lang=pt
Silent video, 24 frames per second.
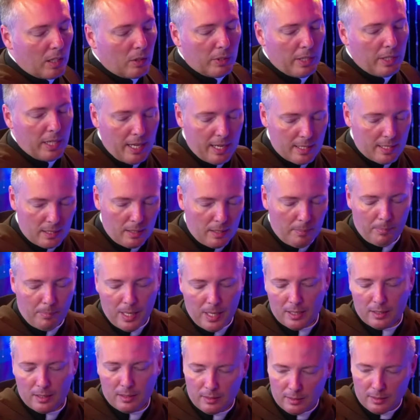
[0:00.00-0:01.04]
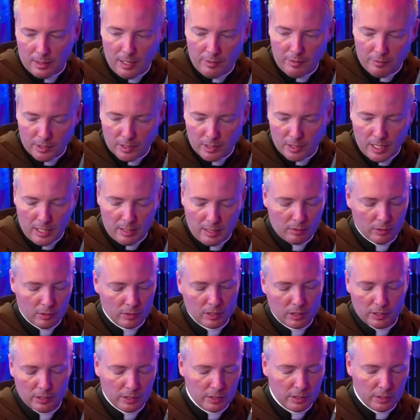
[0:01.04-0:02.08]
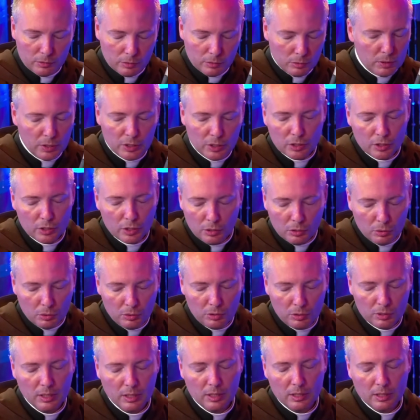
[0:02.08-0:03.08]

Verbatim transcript: essa parte é verdade, ou seja, tudo isso se usa, a